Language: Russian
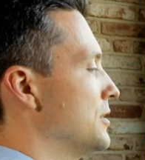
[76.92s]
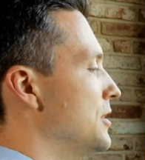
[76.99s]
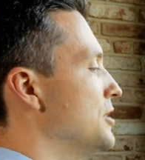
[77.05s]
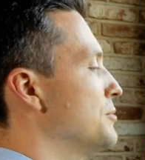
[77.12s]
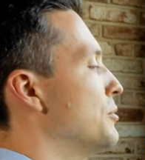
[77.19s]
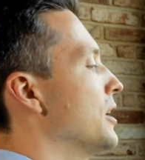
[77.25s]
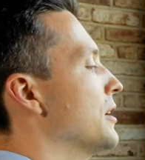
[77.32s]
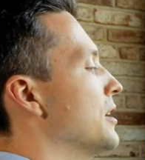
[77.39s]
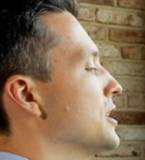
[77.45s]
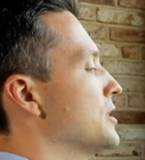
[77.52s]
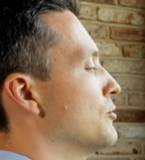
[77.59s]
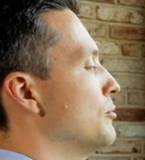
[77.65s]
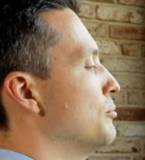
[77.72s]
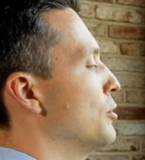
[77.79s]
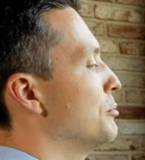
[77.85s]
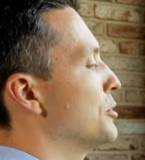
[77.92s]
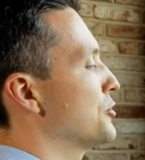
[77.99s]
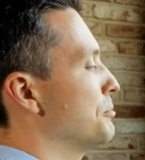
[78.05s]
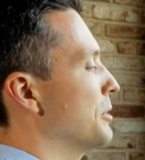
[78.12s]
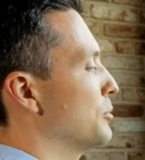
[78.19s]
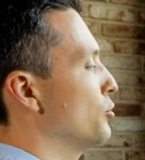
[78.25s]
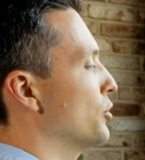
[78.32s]
Здесь мы оказываем помощь
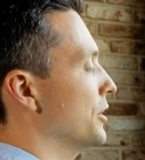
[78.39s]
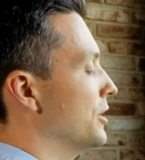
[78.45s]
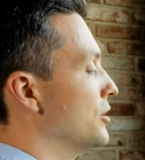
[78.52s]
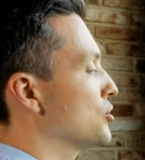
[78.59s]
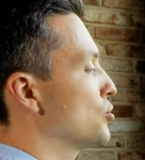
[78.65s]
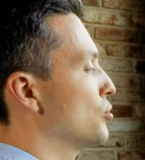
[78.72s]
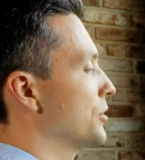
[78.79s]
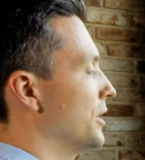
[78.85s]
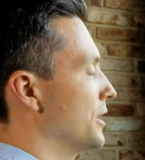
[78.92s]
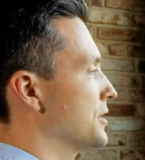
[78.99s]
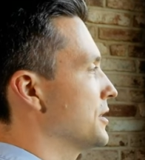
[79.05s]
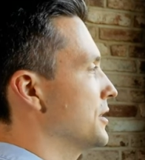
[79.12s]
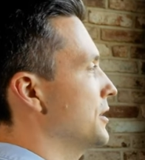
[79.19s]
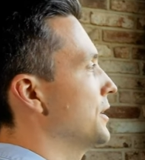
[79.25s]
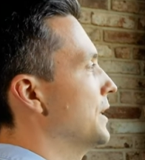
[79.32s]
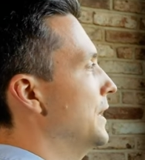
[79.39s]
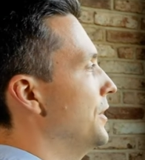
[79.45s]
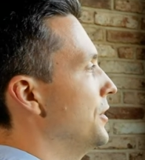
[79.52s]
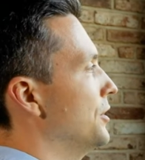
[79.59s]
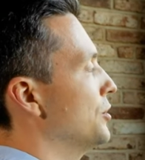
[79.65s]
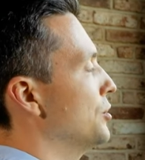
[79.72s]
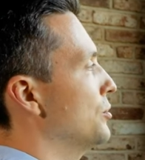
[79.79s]
в подборе консультациях
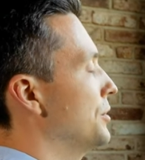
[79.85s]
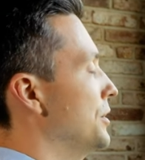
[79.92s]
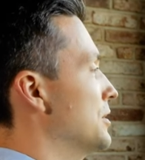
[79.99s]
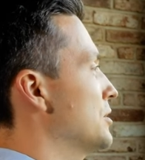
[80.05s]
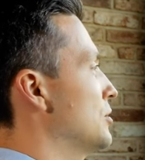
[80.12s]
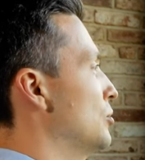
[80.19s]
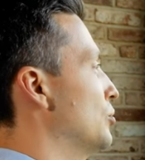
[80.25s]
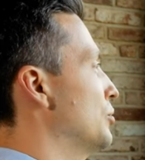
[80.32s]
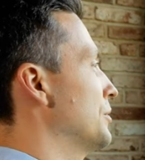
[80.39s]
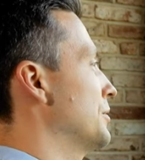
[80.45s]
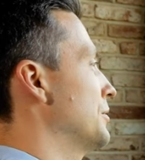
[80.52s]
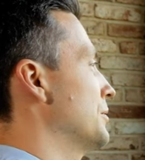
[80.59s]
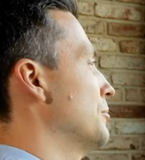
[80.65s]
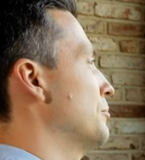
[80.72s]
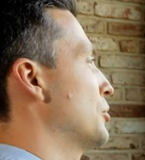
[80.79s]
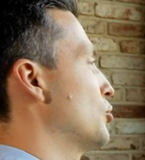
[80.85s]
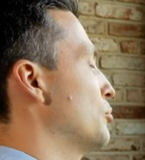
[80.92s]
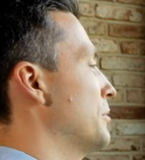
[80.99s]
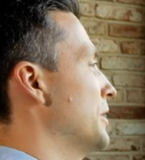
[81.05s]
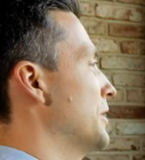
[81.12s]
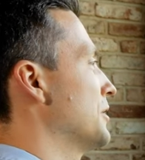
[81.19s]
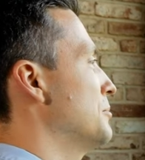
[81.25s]
клиенту, если он э,
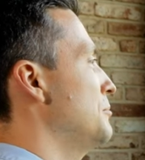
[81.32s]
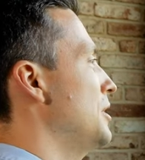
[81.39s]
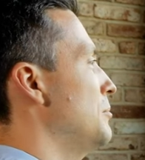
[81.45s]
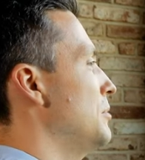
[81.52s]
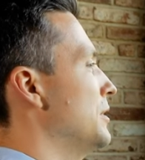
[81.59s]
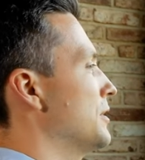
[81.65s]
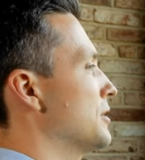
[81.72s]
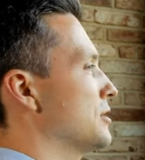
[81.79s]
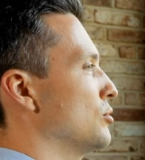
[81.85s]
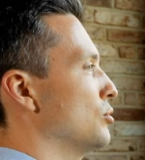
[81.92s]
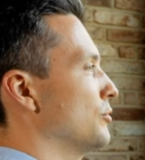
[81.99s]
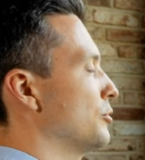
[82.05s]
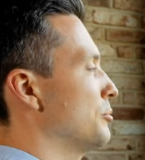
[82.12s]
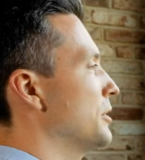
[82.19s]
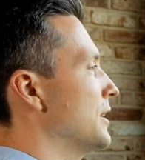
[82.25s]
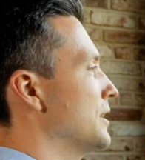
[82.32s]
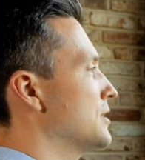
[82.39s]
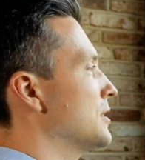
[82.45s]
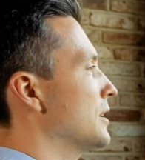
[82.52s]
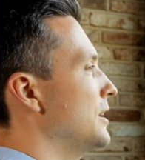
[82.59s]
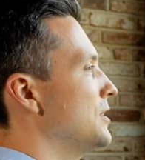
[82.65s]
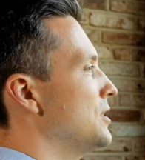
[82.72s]
покупает мебель, если он выбирает
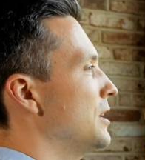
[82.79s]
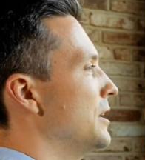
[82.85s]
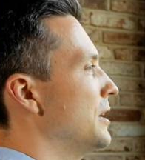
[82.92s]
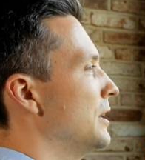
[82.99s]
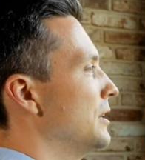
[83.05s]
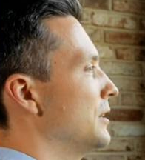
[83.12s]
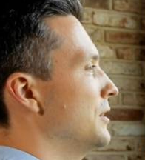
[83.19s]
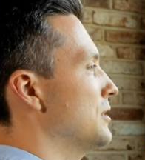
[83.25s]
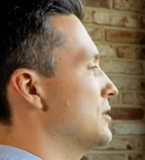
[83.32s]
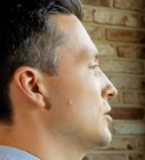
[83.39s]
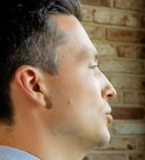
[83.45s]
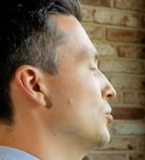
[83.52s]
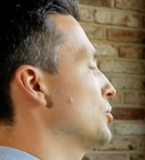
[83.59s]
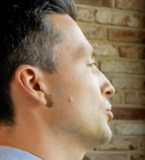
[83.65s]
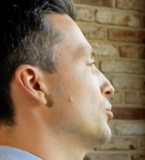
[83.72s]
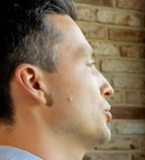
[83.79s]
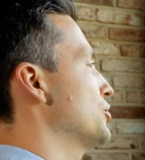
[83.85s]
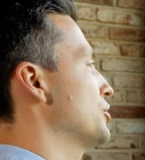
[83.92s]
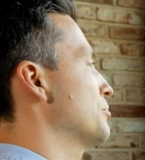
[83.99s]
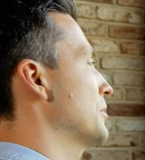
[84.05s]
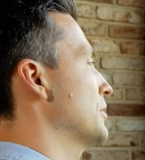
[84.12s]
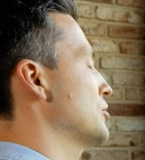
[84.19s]
строителей, если он
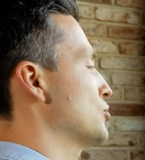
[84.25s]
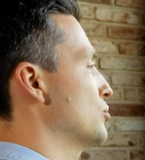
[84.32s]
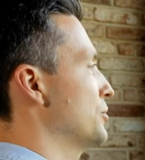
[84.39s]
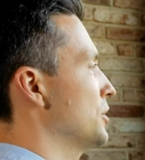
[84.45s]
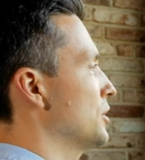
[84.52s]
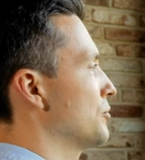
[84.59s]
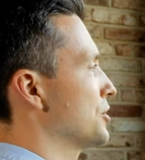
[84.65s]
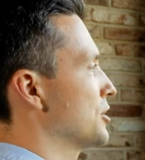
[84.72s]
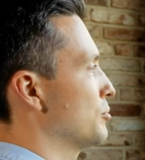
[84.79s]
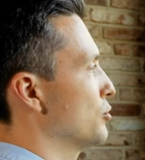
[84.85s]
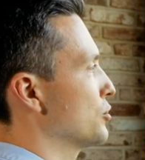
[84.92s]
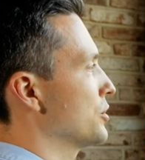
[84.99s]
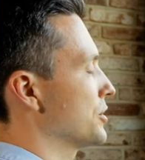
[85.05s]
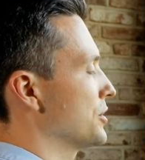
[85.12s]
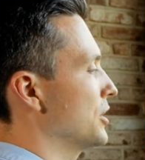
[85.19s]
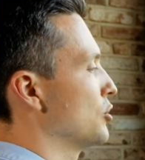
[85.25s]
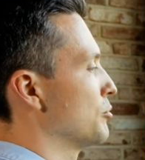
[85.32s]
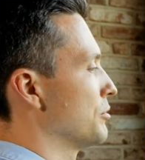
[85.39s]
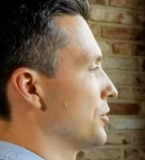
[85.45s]
хочет проконсультироваться по созданию